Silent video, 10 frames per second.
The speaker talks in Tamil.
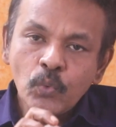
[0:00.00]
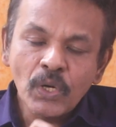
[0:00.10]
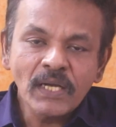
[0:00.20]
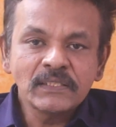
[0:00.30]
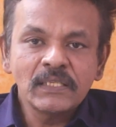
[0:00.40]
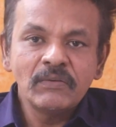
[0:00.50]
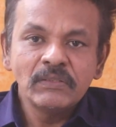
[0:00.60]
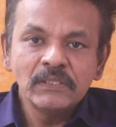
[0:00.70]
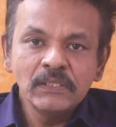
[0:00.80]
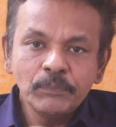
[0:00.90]
ஊடகத்தில்
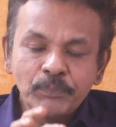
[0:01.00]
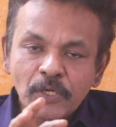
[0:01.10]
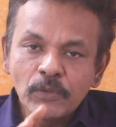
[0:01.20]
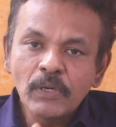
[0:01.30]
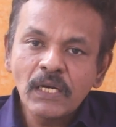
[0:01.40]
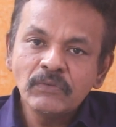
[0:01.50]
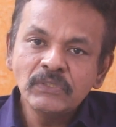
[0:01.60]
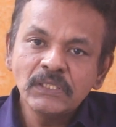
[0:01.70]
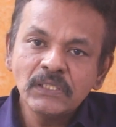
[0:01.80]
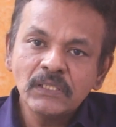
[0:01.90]
வந்து பெருமளவு